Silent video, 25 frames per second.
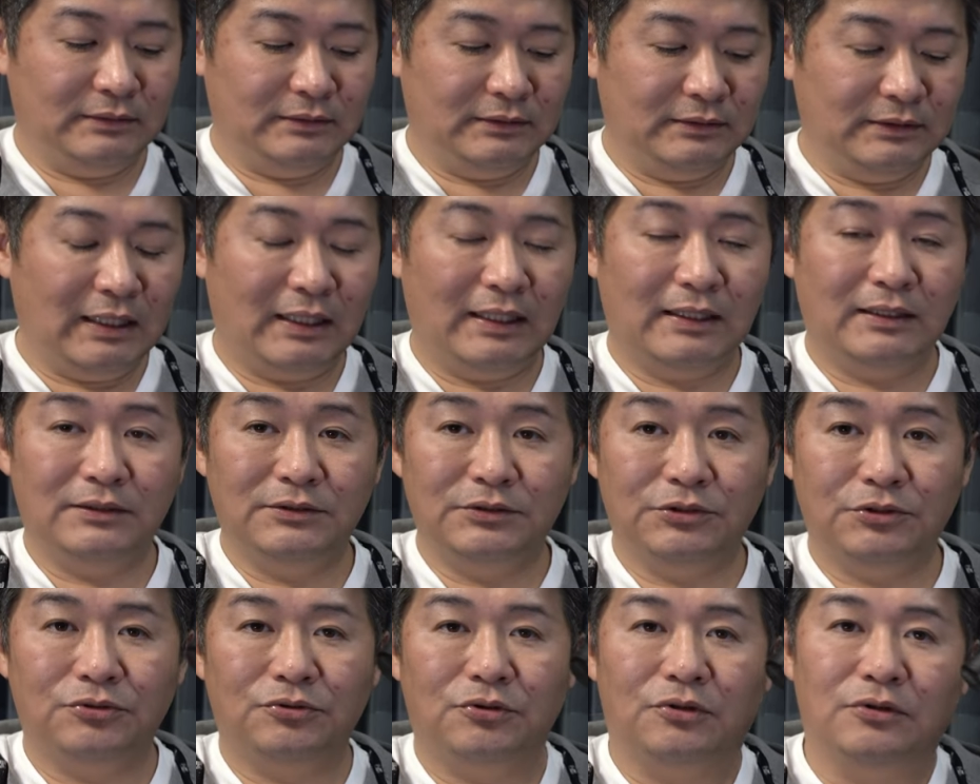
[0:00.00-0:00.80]
い、じゃあ、
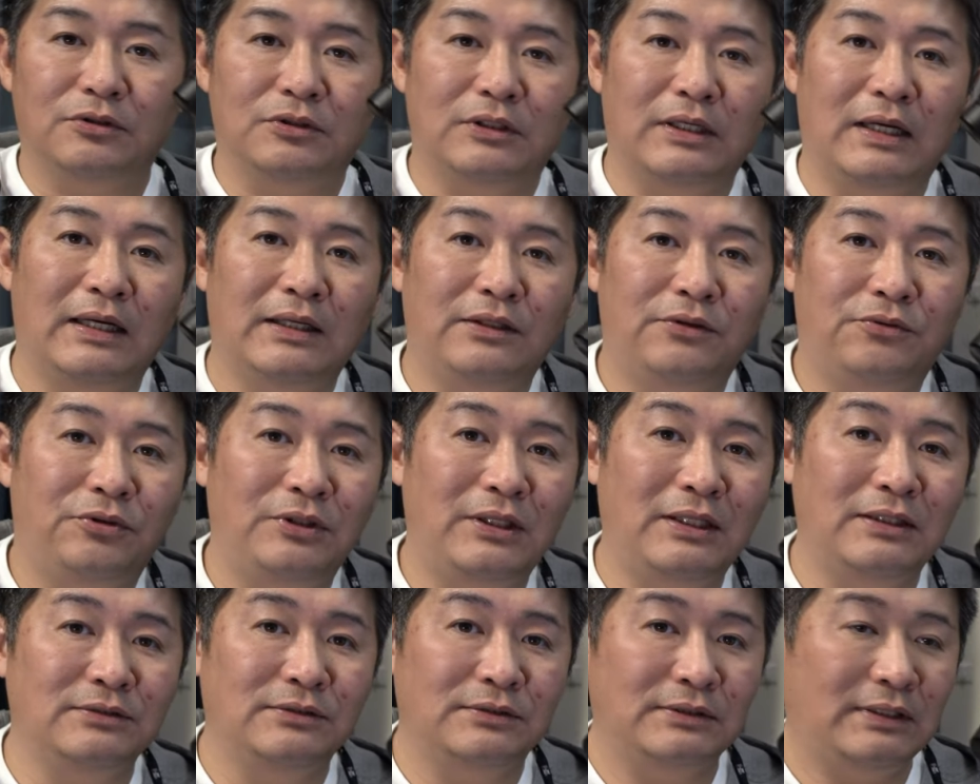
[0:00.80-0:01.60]
ちょっと、えー、と
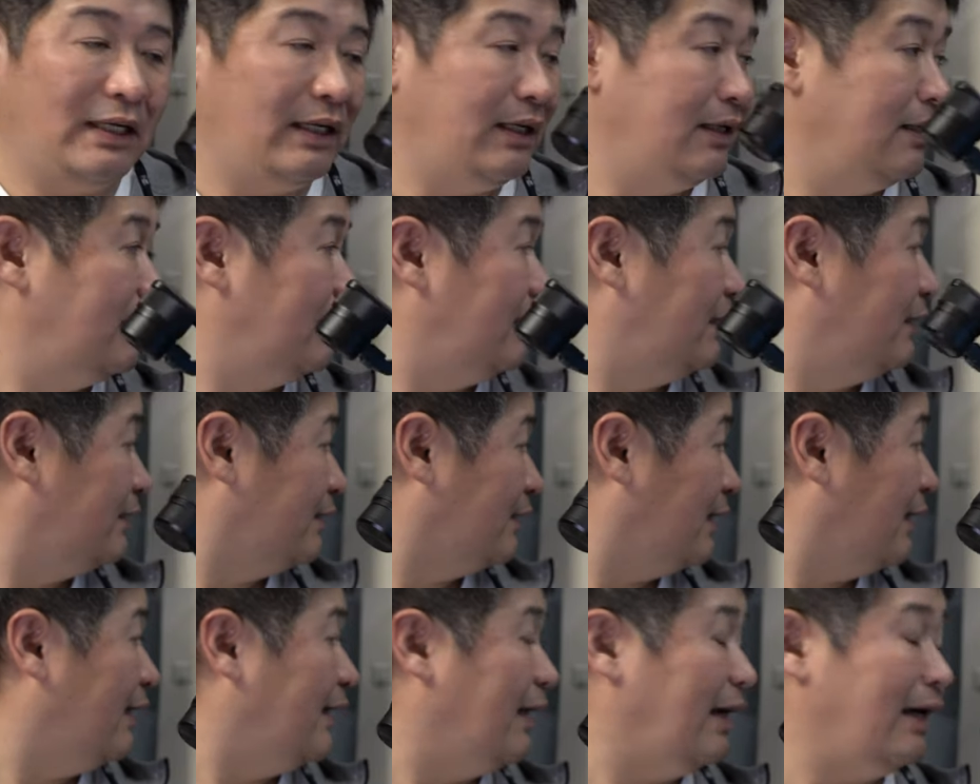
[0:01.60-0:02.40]
りあえずね、一
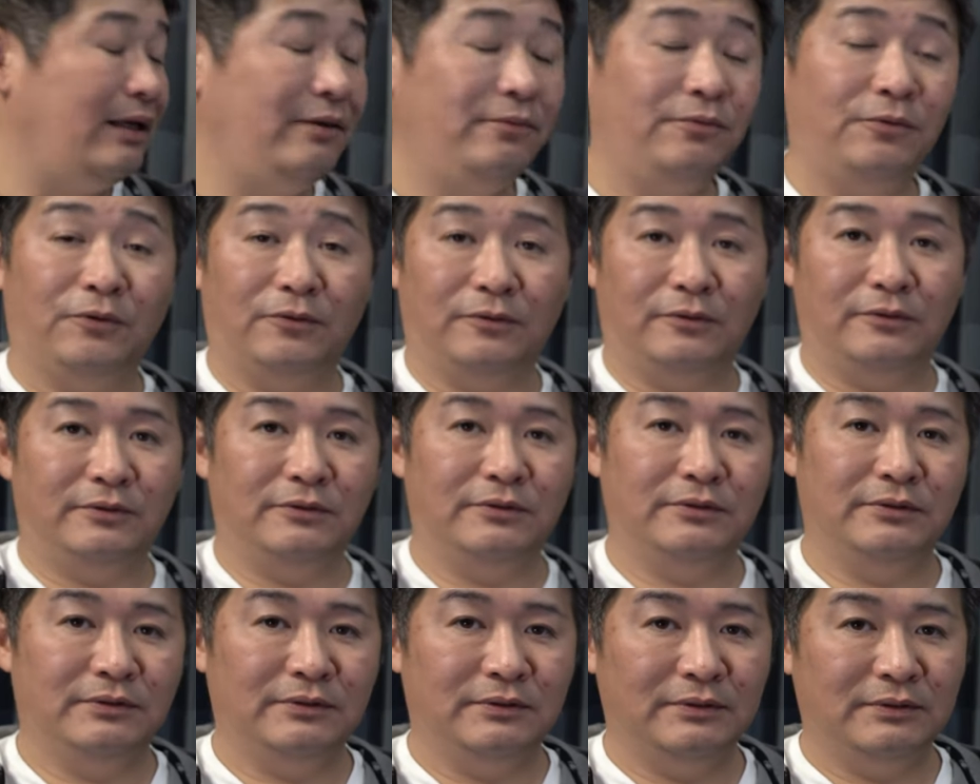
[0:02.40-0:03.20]
回 iPhone
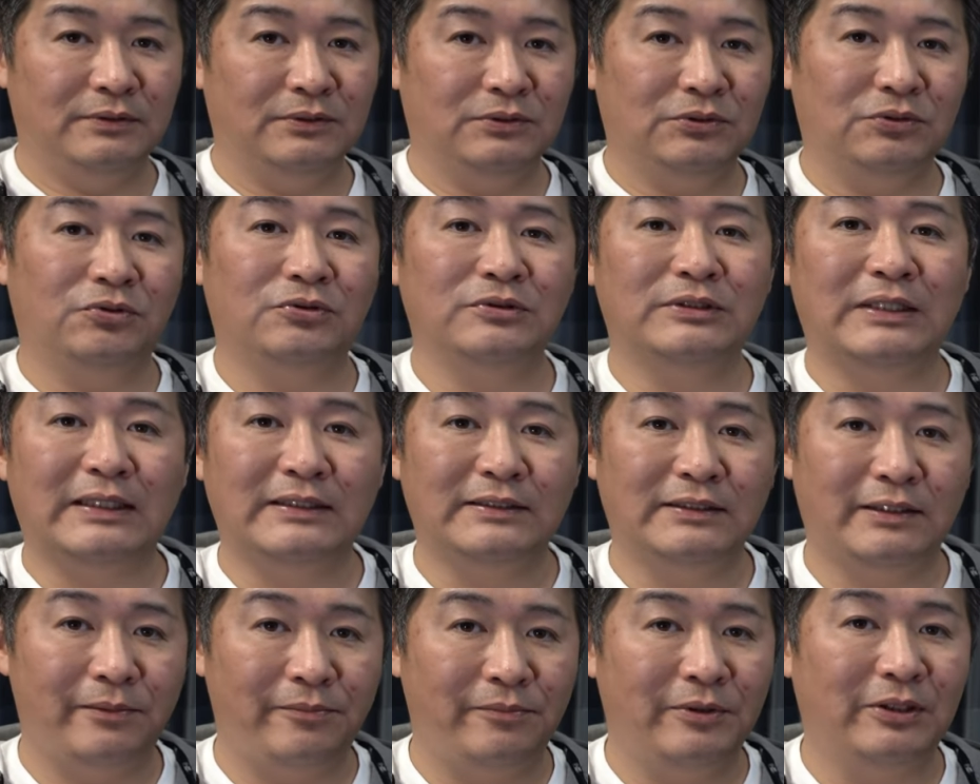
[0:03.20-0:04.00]
搭載
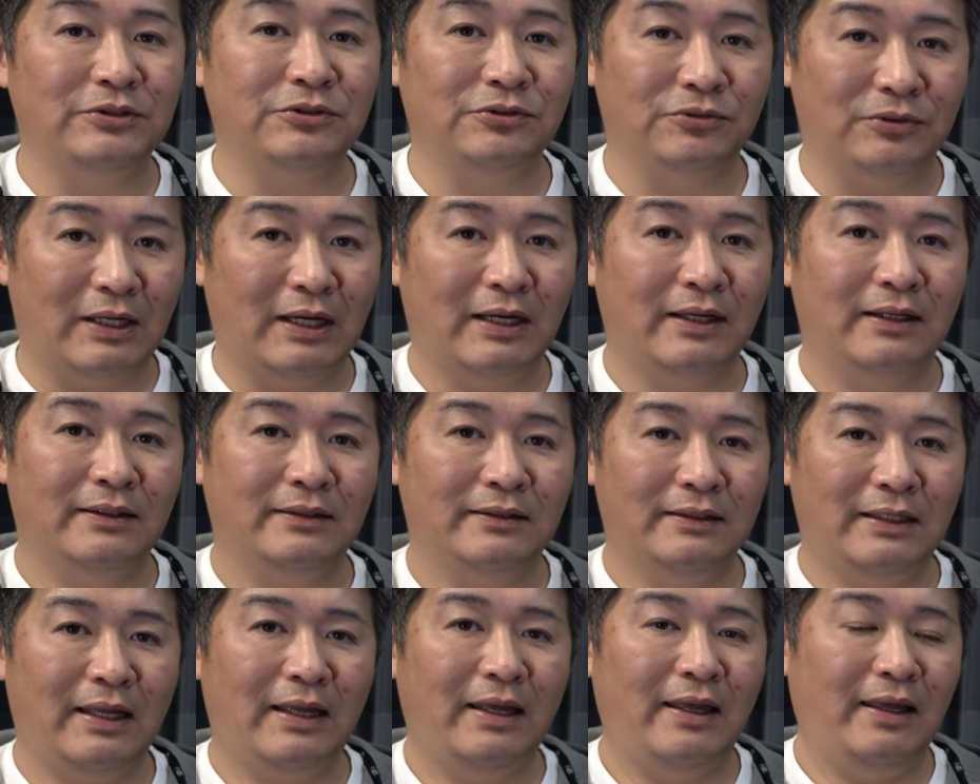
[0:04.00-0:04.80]
してみましょうか。
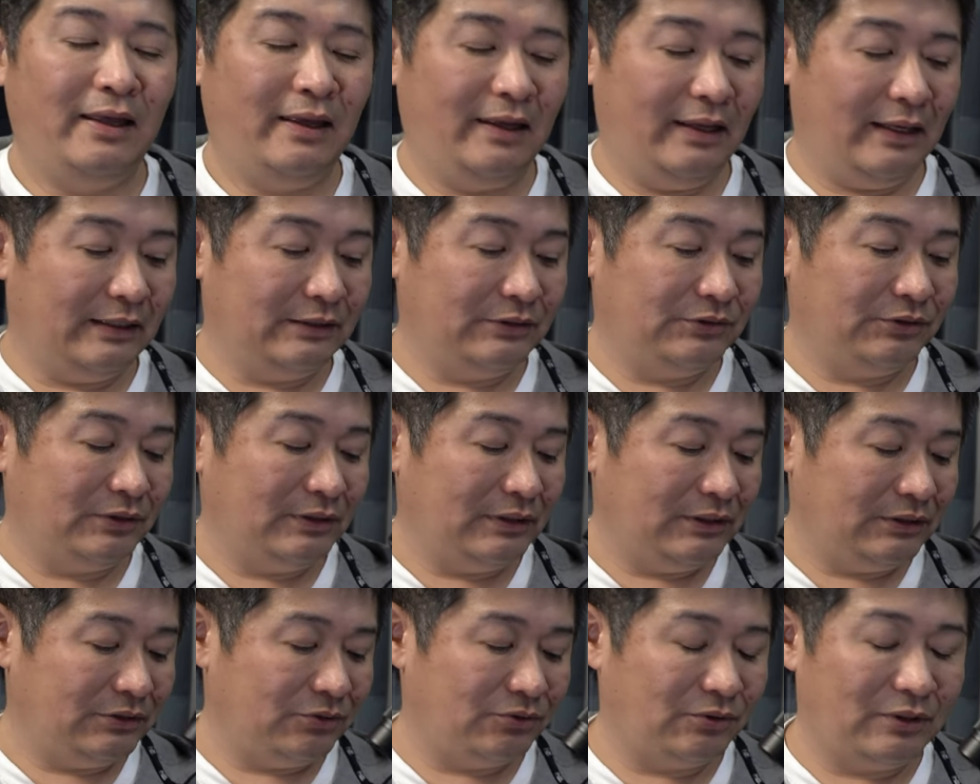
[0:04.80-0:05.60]
ね、えー、それ
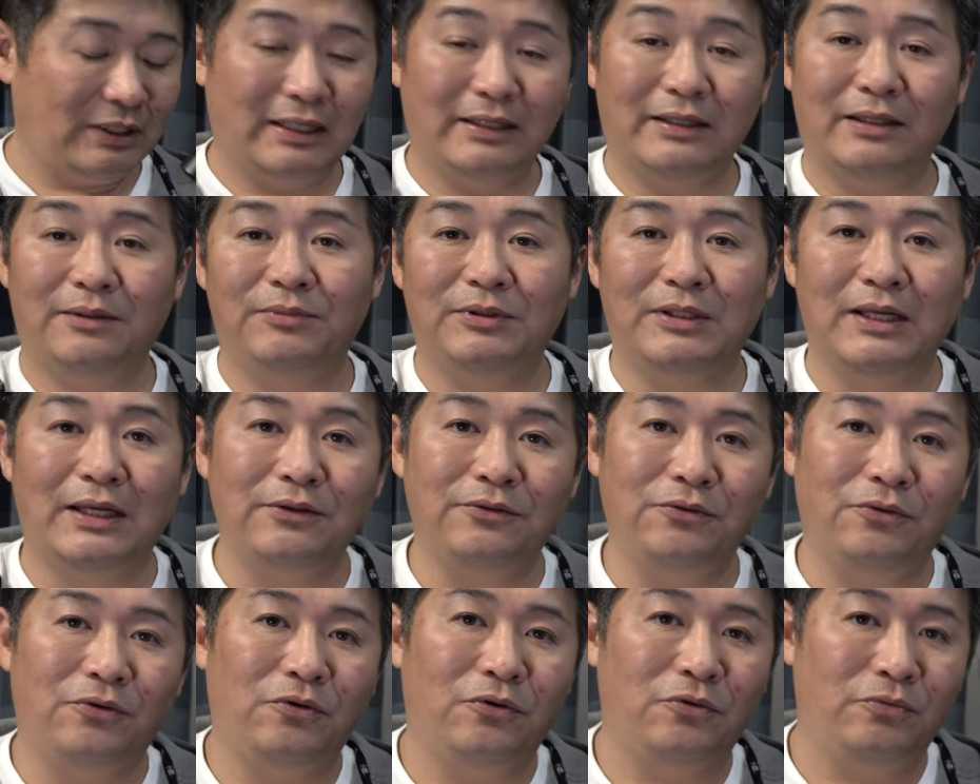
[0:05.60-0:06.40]
でちょっとやってみた
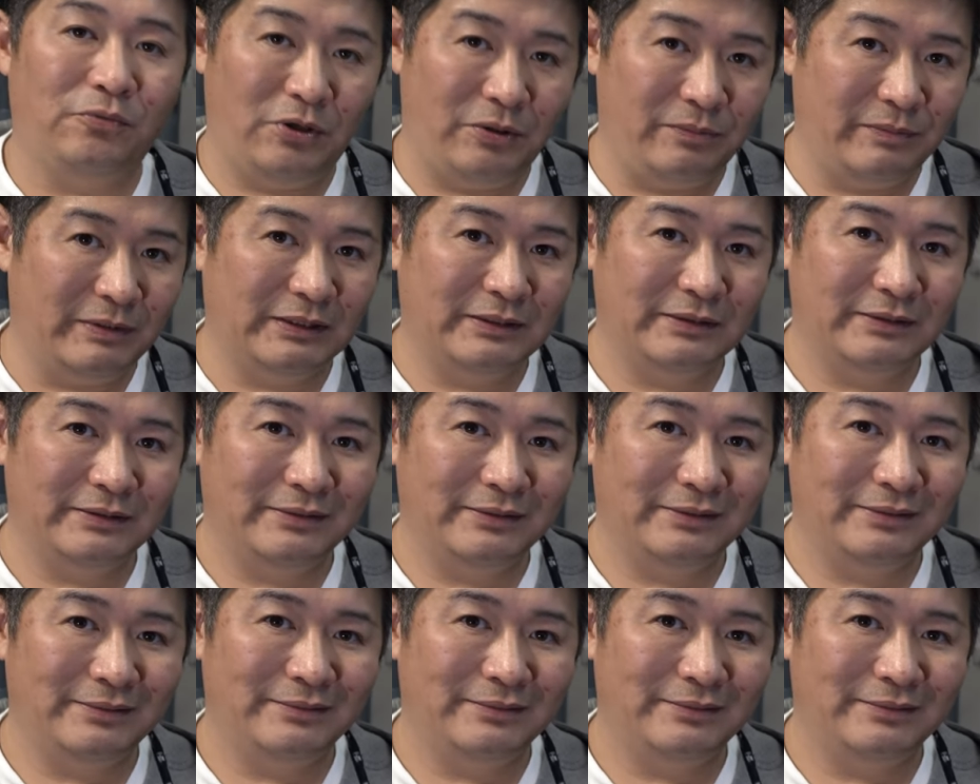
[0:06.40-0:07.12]
いと思います。